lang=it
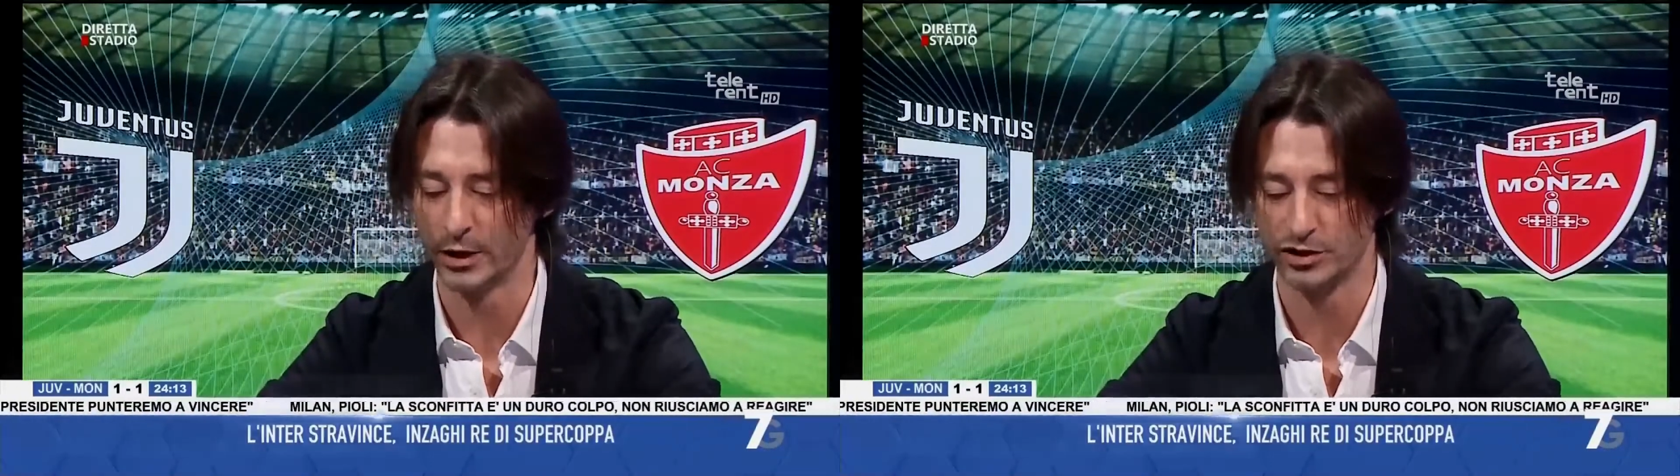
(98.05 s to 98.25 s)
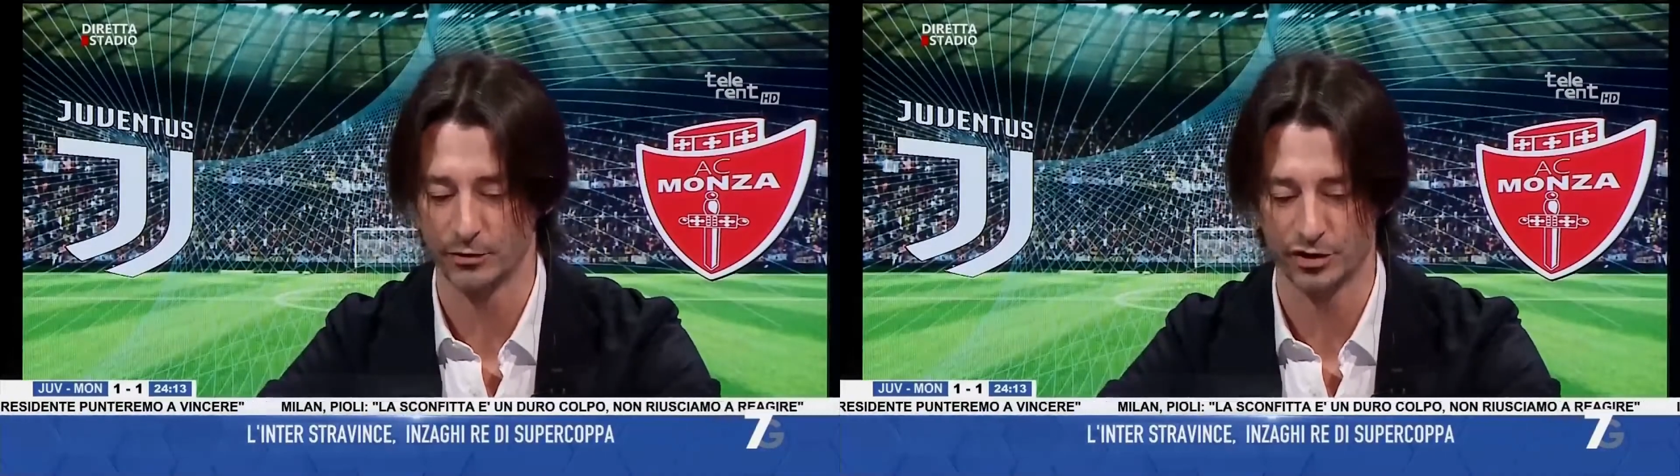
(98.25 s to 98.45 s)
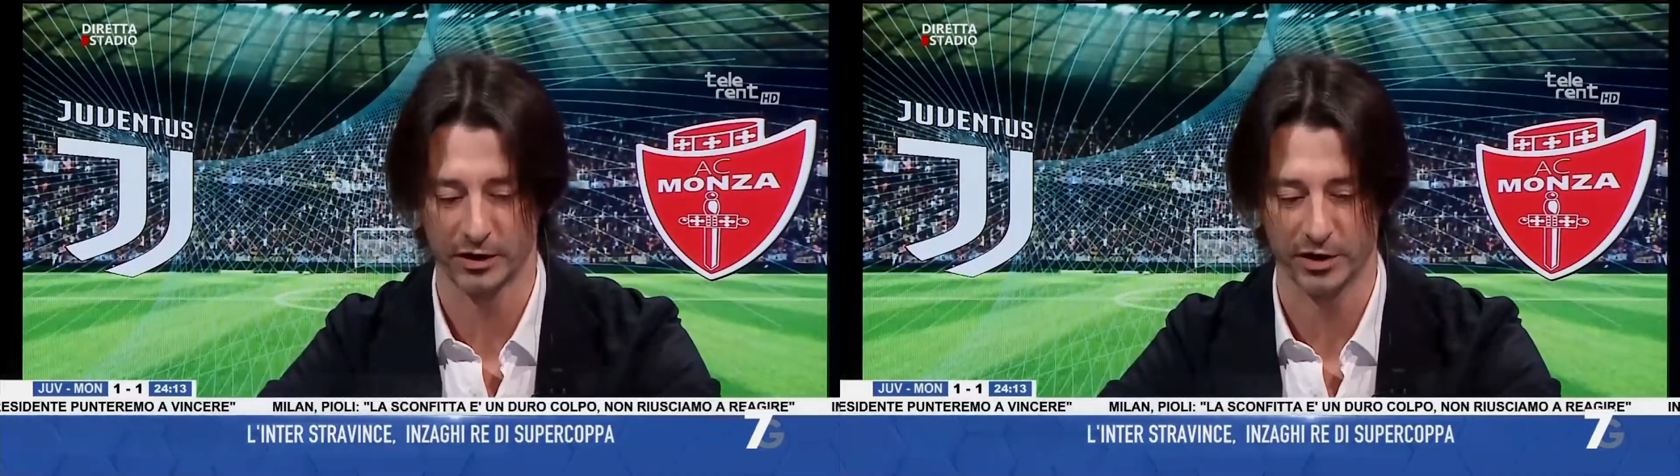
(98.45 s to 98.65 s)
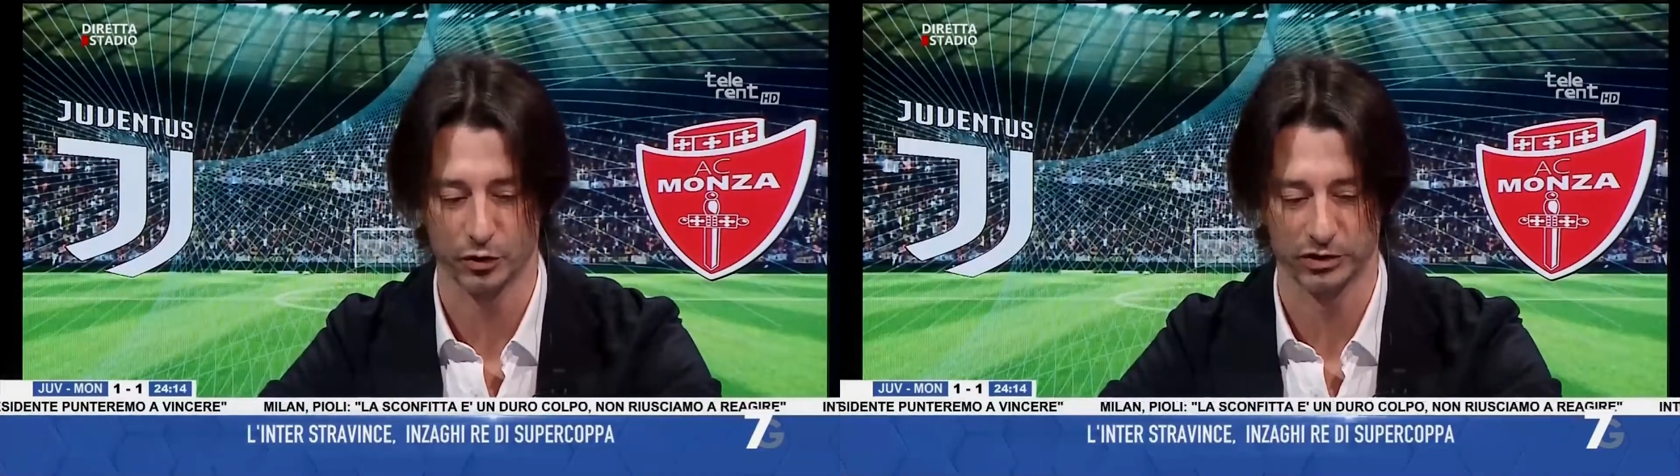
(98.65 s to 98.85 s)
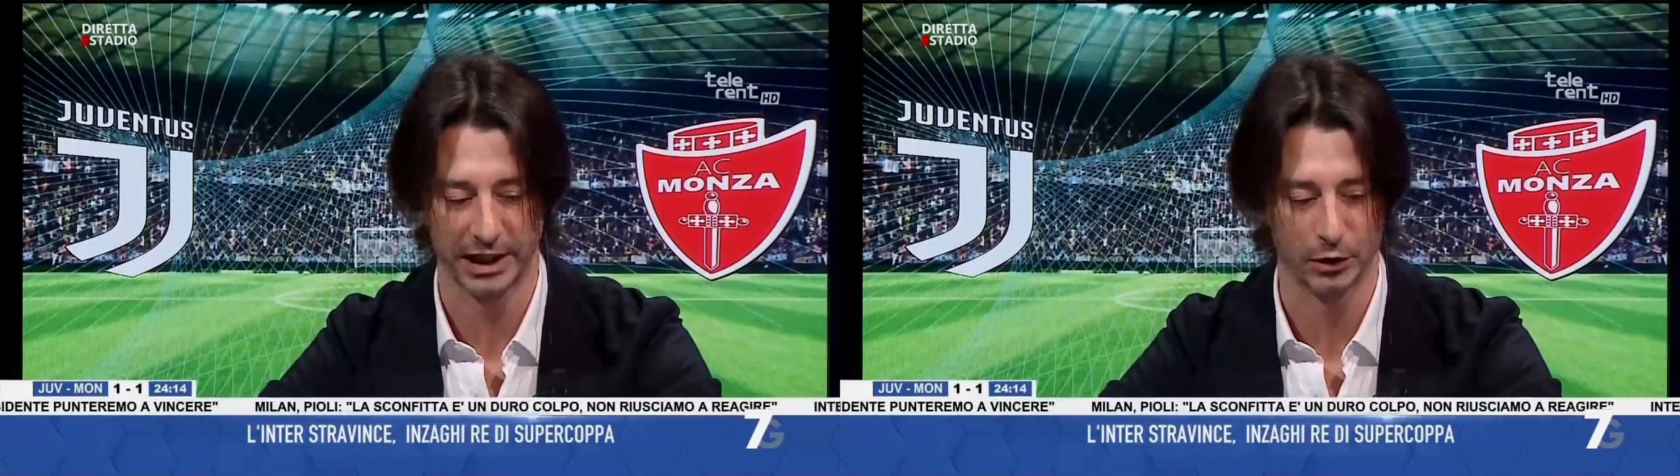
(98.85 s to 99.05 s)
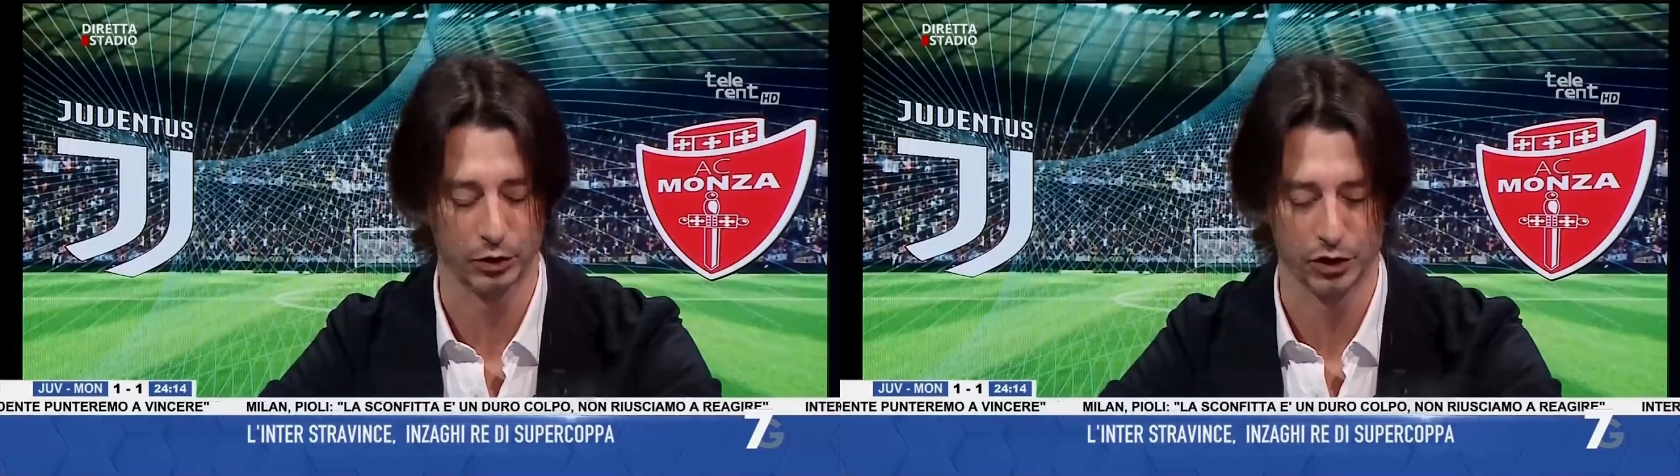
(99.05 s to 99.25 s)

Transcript: io stavo cercando di ascoltare il tuo